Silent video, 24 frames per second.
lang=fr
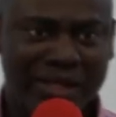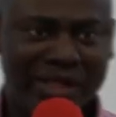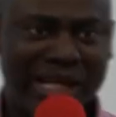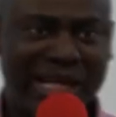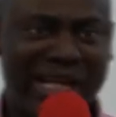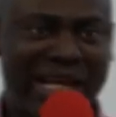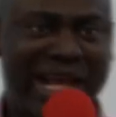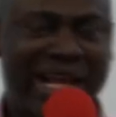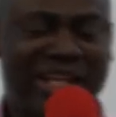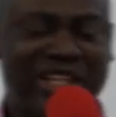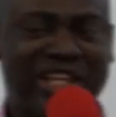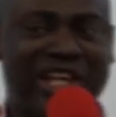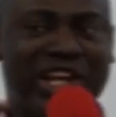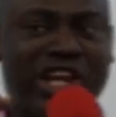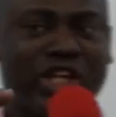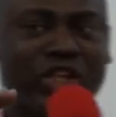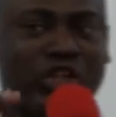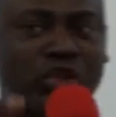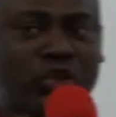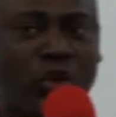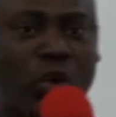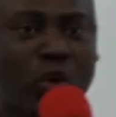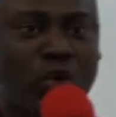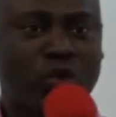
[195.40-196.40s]
de réaliser des
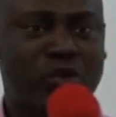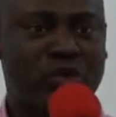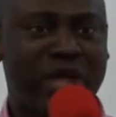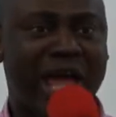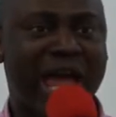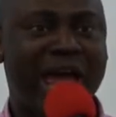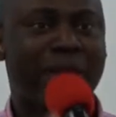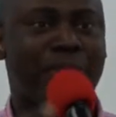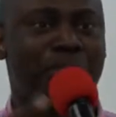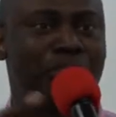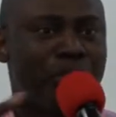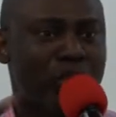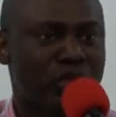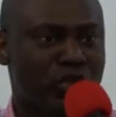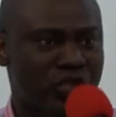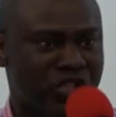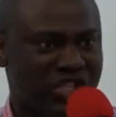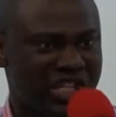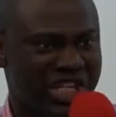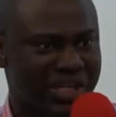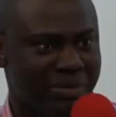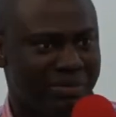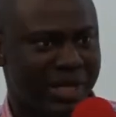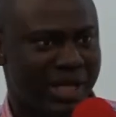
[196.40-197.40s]
choses
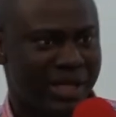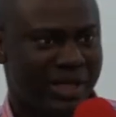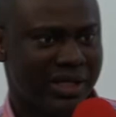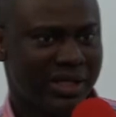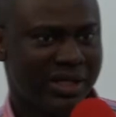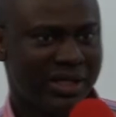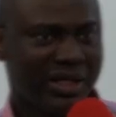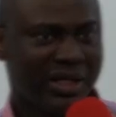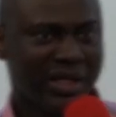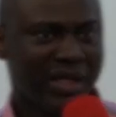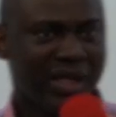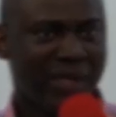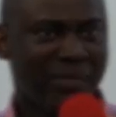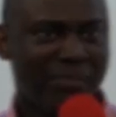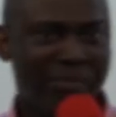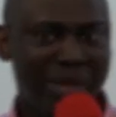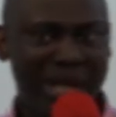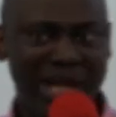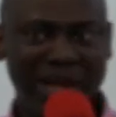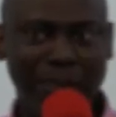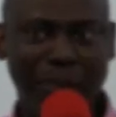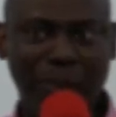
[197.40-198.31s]
impossibles. Mais le